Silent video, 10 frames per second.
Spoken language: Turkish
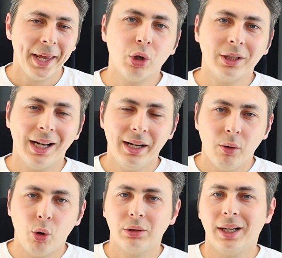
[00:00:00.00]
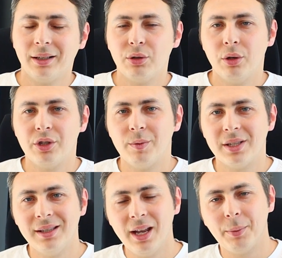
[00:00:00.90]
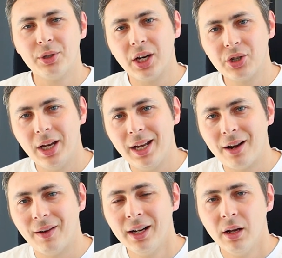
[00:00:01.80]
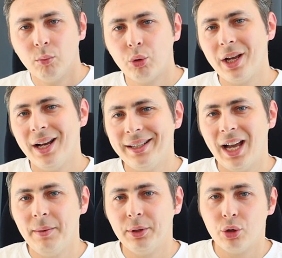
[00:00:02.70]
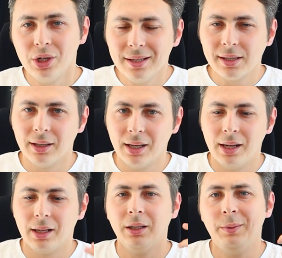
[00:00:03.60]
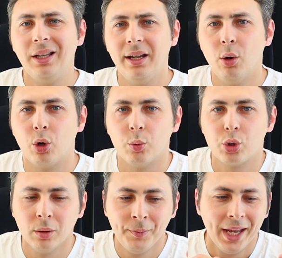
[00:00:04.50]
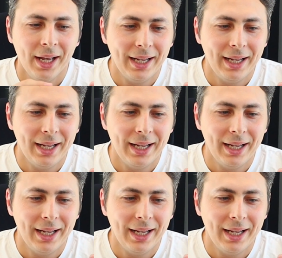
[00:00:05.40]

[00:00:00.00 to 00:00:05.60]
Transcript: Burada ortaklık sözleşmesinde yapılacak şeyler var buraya gelmeden önce insanlarla alakalı bir deney okumuştum.